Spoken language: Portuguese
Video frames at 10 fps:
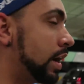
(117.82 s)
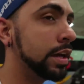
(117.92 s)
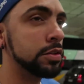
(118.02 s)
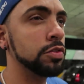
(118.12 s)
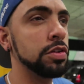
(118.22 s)

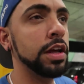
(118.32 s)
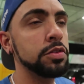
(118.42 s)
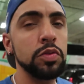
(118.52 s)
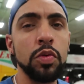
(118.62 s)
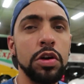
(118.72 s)
já entram
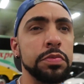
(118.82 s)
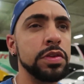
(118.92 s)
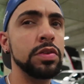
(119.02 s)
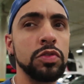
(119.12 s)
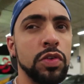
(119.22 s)
direto no
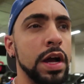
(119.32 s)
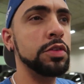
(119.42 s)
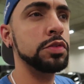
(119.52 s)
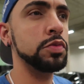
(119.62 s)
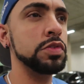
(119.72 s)
ônibus. Os
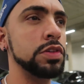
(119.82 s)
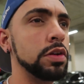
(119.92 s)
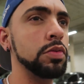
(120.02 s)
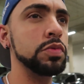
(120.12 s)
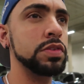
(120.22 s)
jogadores do
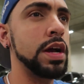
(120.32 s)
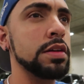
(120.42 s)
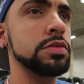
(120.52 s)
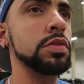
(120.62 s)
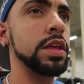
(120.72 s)
Cruzeiro, alguns
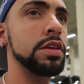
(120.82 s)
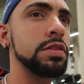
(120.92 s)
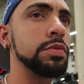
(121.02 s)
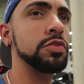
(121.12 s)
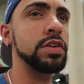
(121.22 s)
casos estão aqui,
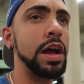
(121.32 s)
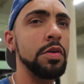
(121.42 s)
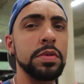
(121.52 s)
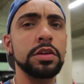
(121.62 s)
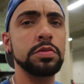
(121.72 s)
já vão de
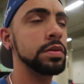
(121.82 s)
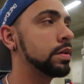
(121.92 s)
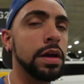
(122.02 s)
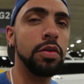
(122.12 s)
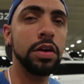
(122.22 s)
carro mesmo.
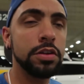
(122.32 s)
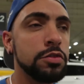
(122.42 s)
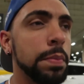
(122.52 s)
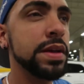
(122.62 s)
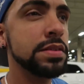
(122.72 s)
Agora a
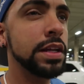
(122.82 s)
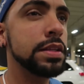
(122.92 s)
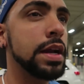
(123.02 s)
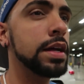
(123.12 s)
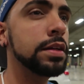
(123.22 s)
gente vai passar na
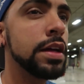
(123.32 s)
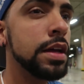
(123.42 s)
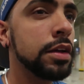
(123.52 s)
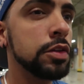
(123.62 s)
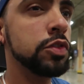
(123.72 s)
entrada,
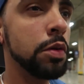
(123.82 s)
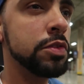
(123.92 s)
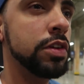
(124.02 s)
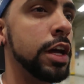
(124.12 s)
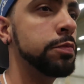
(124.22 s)
que
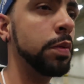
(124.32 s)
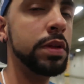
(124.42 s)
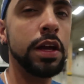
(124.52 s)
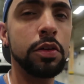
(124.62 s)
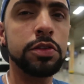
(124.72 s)
sobe direto pro
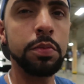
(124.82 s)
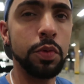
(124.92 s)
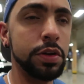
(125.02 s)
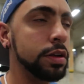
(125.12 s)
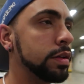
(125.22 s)
Mineirão
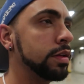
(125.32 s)
Tribuna.